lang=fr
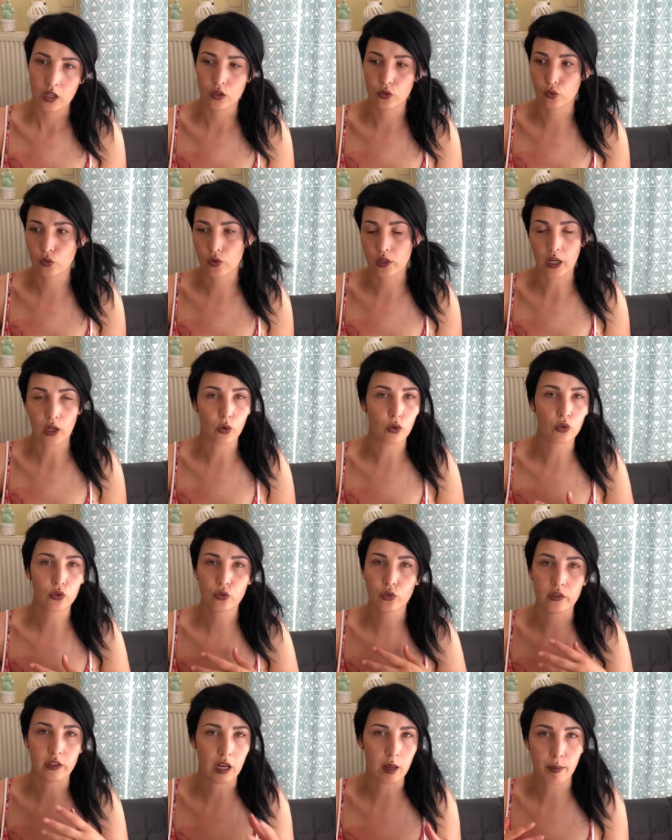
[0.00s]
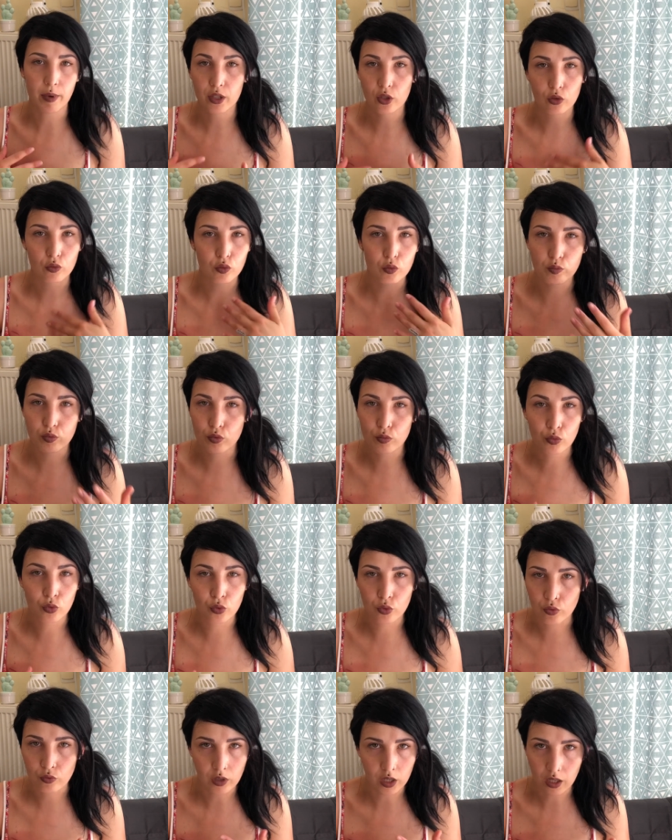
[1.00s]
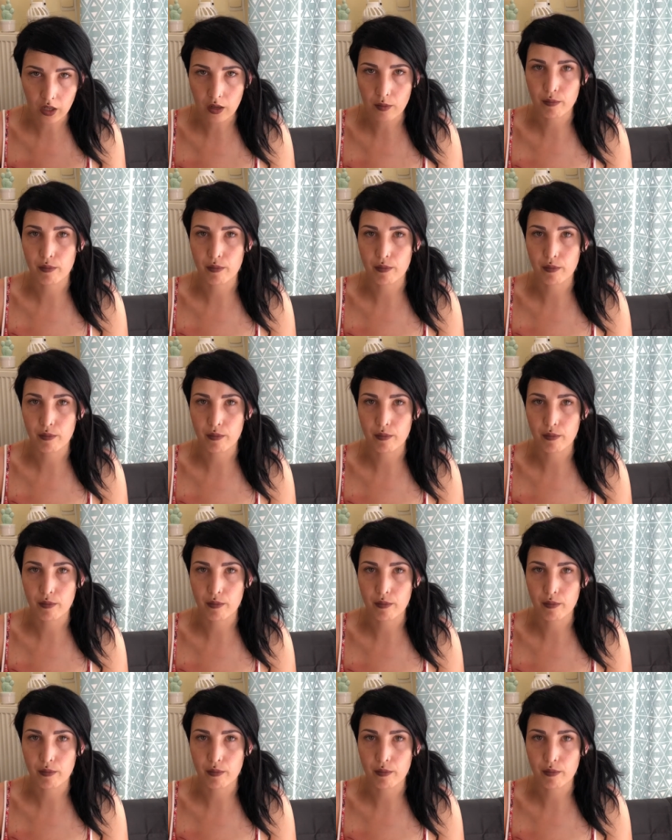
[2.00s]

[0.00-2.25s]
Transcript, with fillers: Donc la grosse dose, elle n'est pas dans vos poumons, voilà,